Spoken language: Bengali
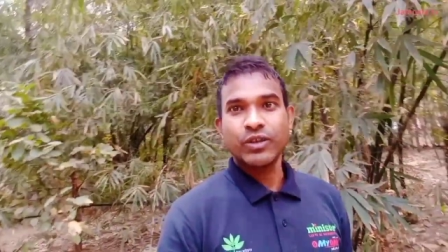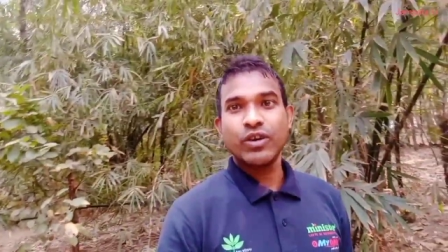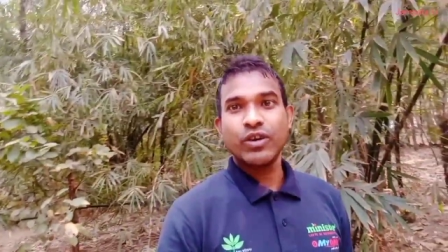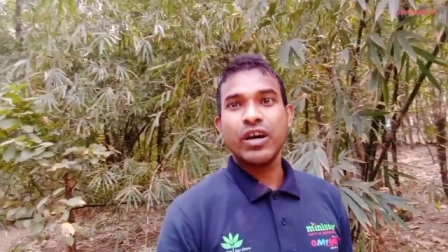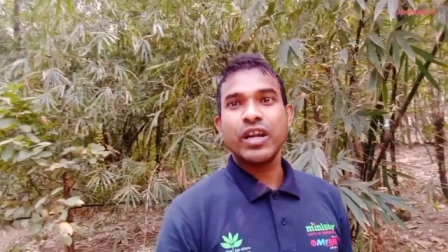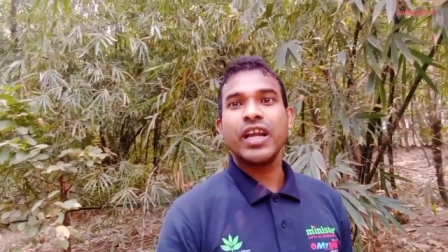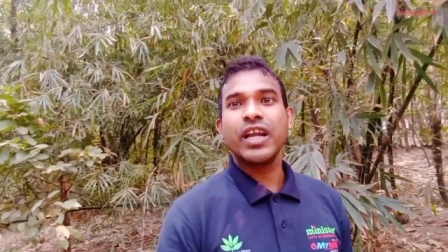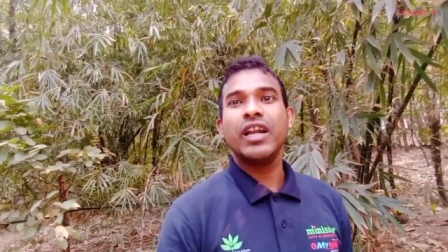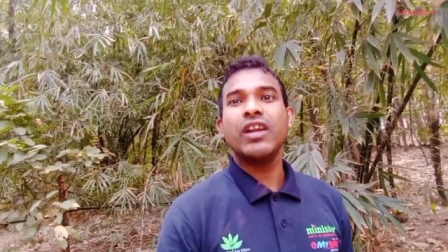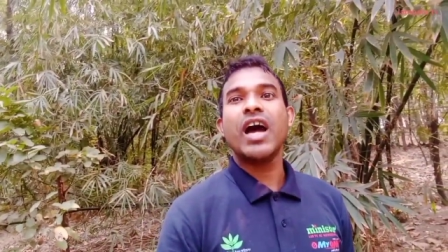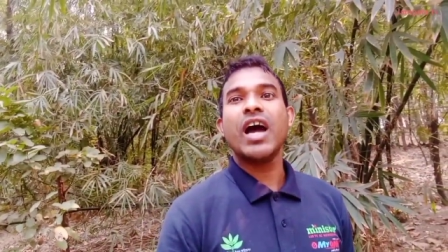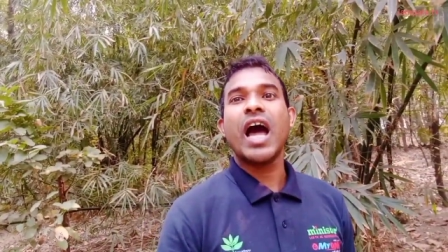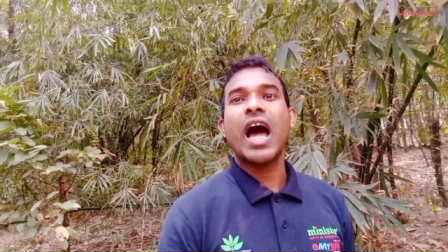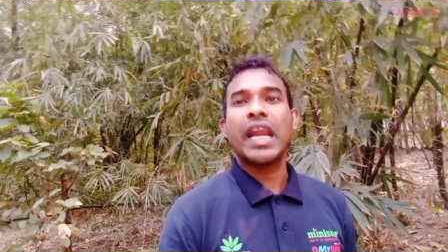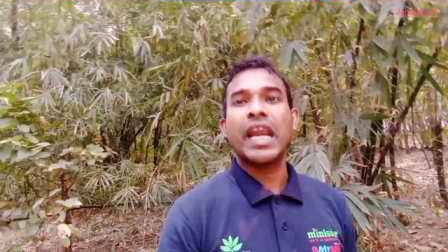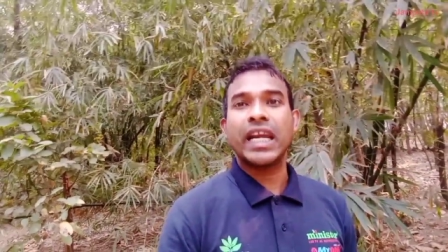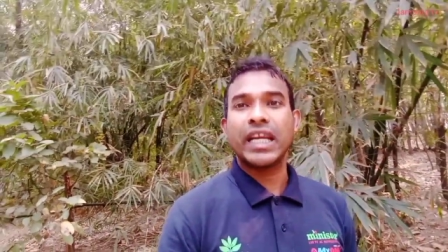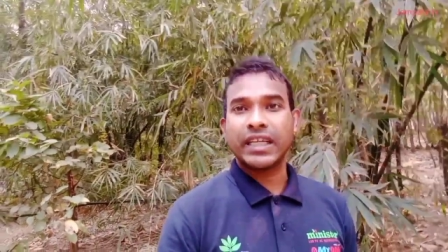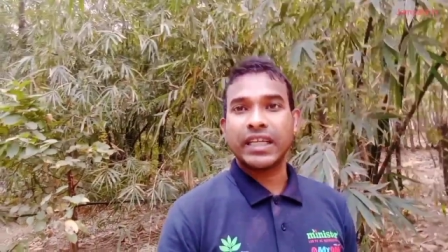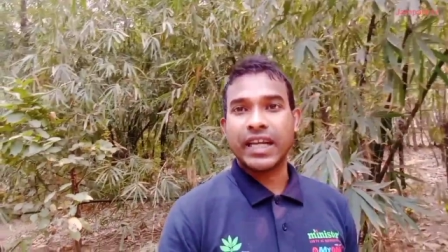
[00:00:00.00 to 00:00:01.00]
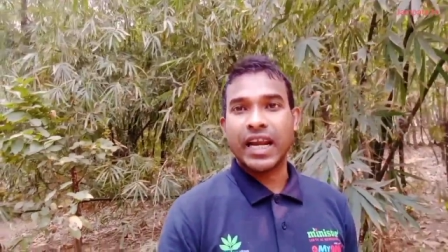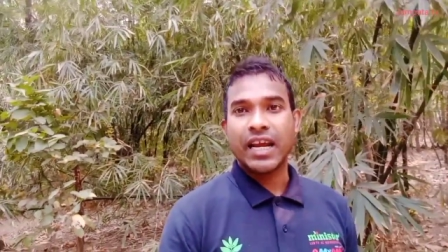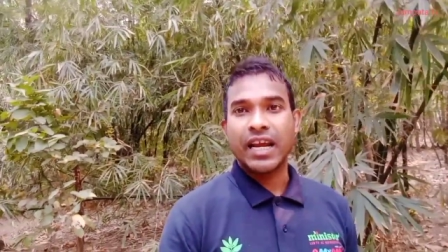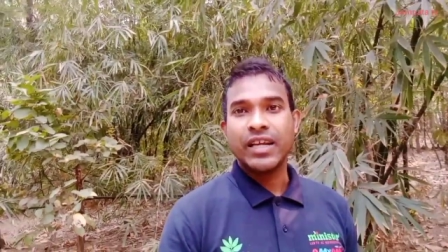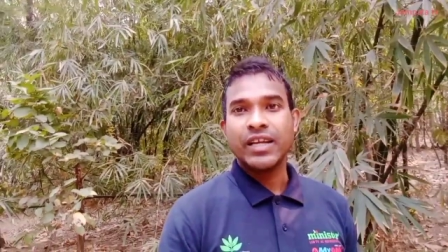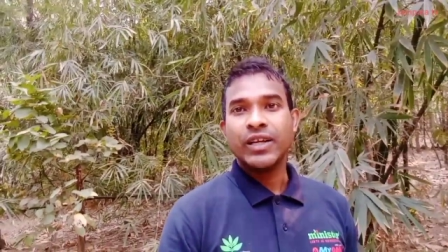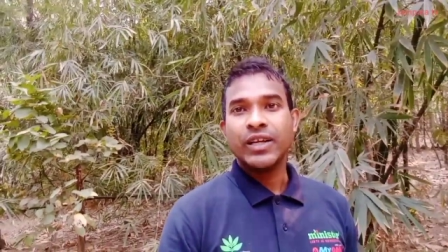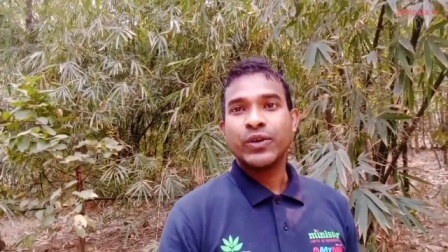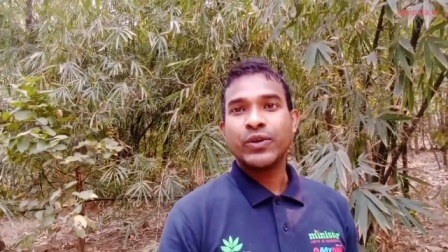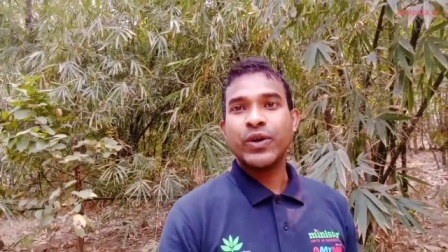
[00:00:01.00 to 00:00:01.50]
করে আরেকটা
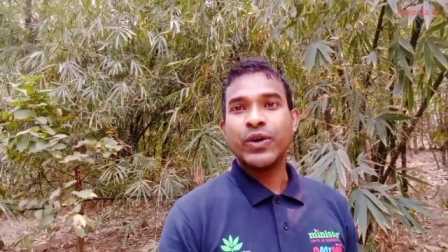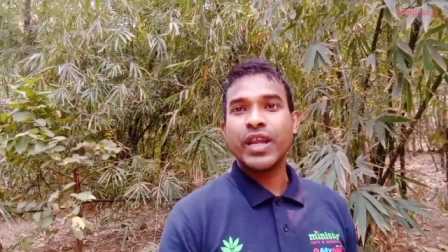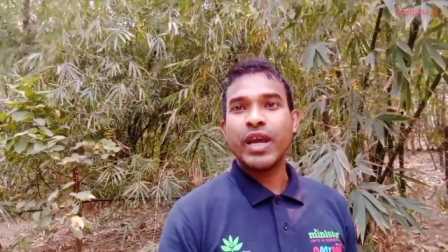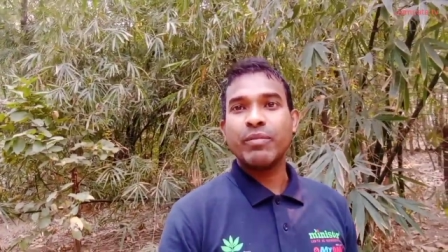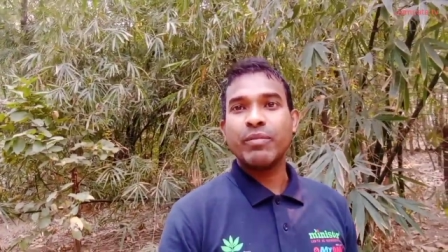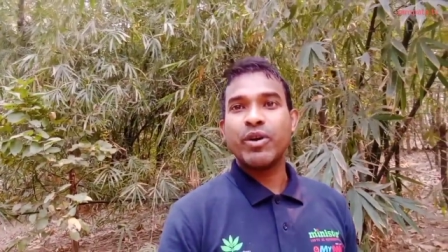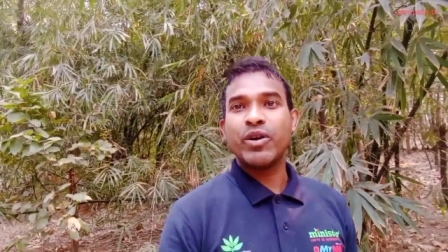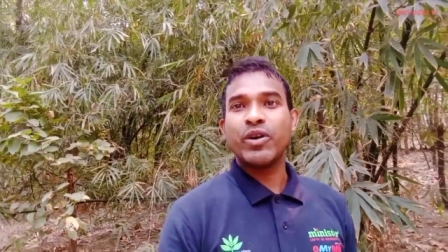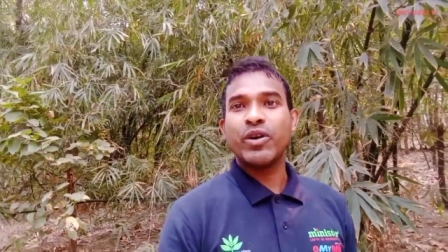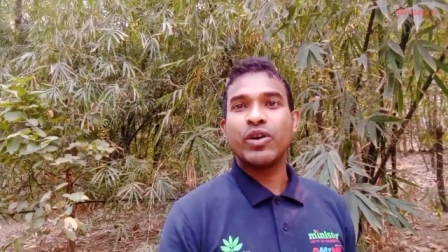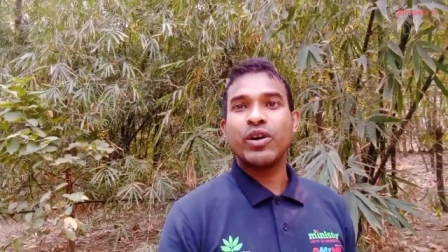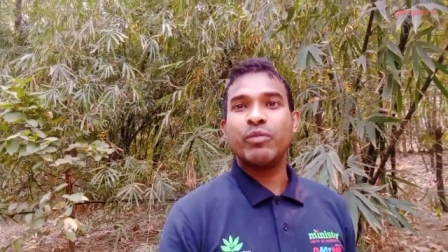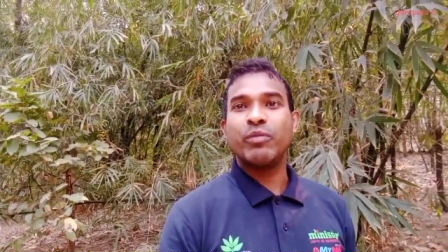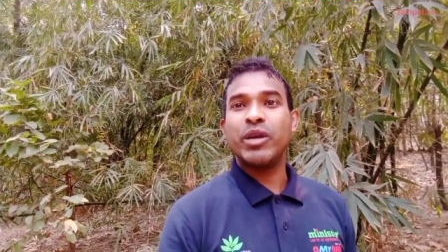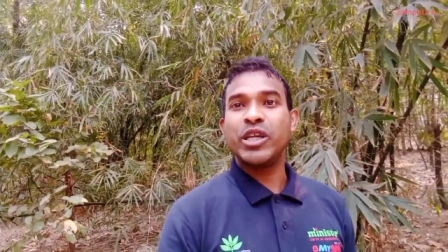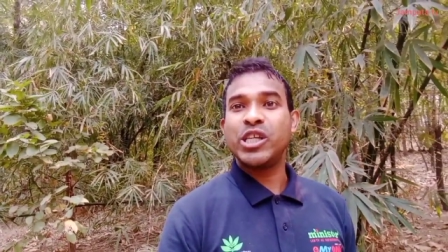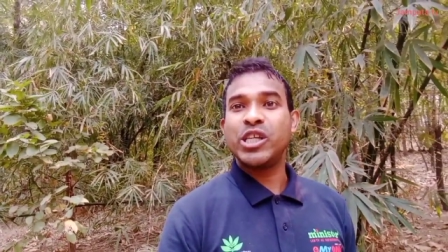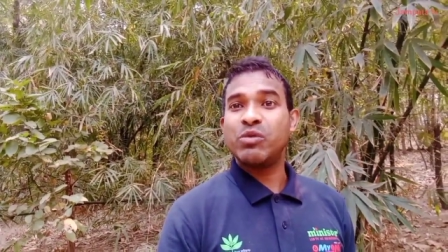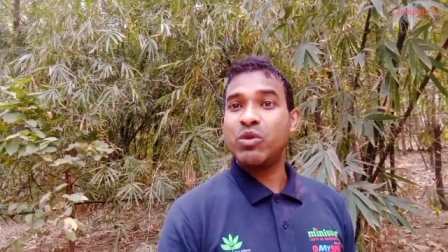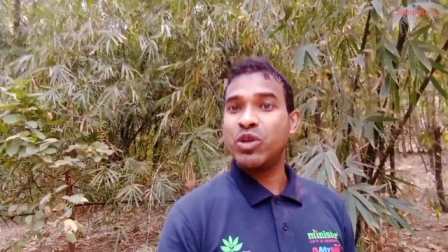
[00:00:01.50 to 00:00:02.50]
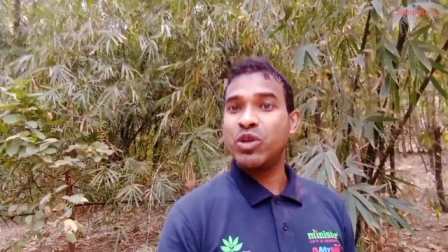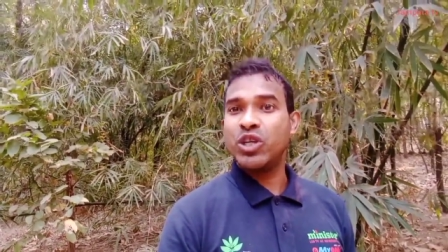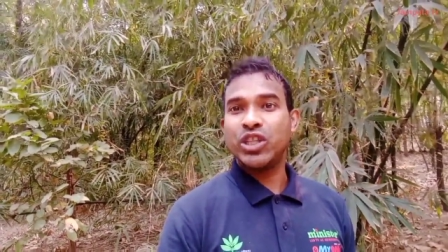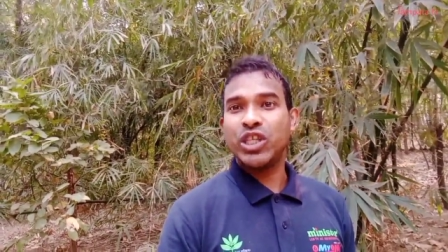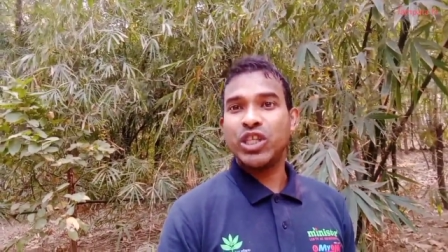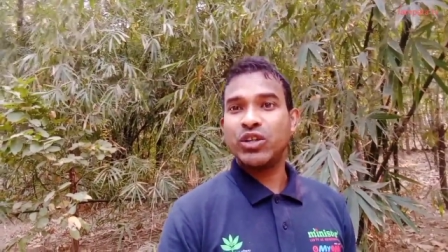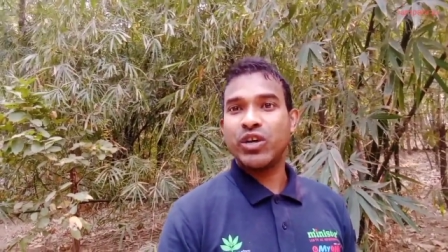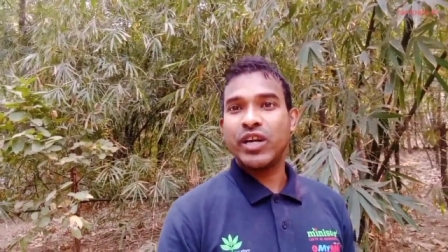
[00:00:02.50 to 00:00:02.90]
কইরা মনে করেন বেশি পণ্ডিতি